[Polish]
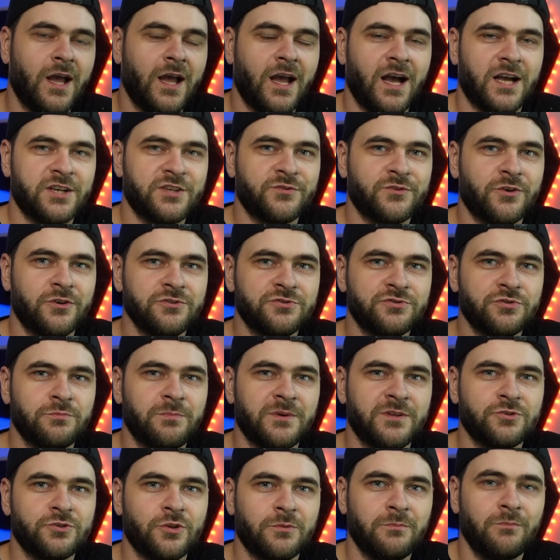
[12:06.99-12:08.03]
aż w końcu
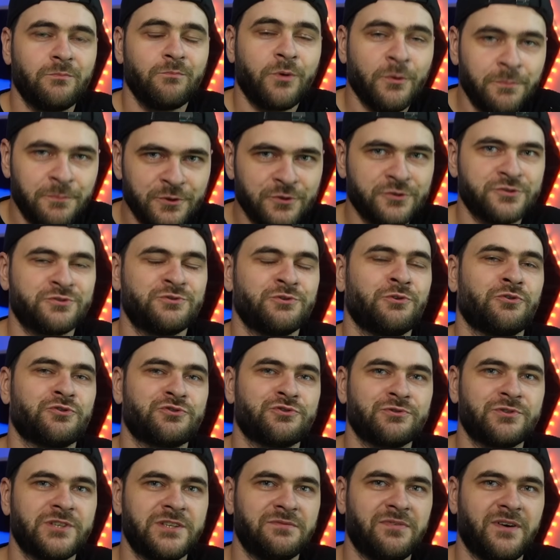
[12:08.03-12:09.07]
będą po prostu
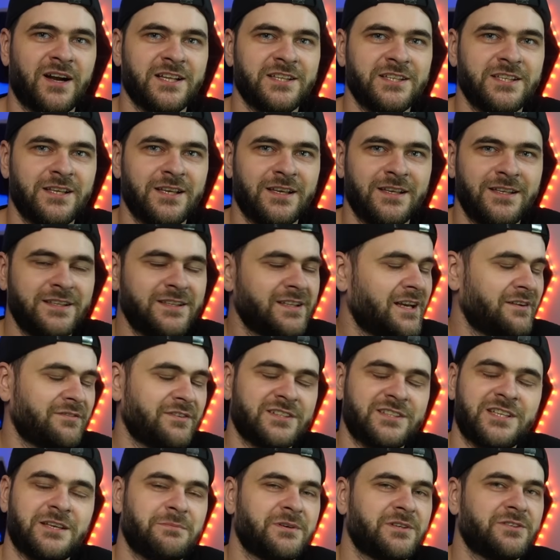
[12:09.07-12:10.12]
oszukiwani i
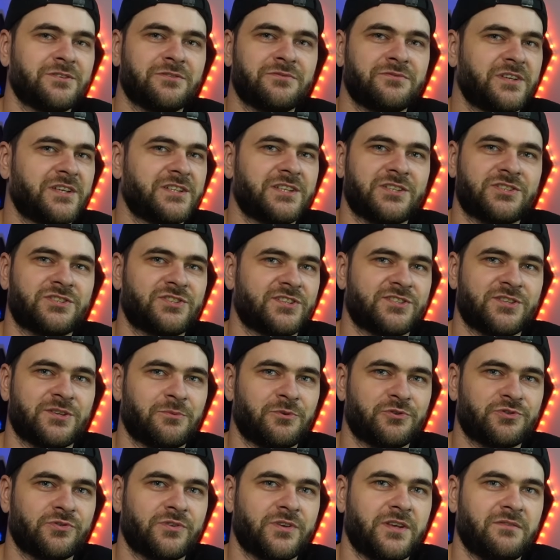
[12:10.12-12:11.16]
nawet nie będą wiedzieć, że są
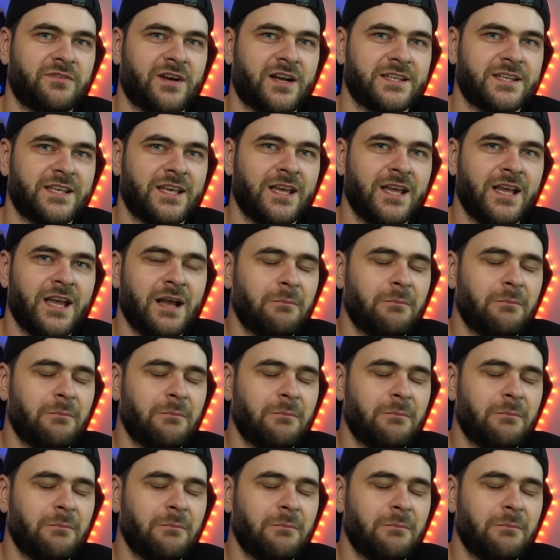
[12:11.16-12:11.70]
oszukiwani.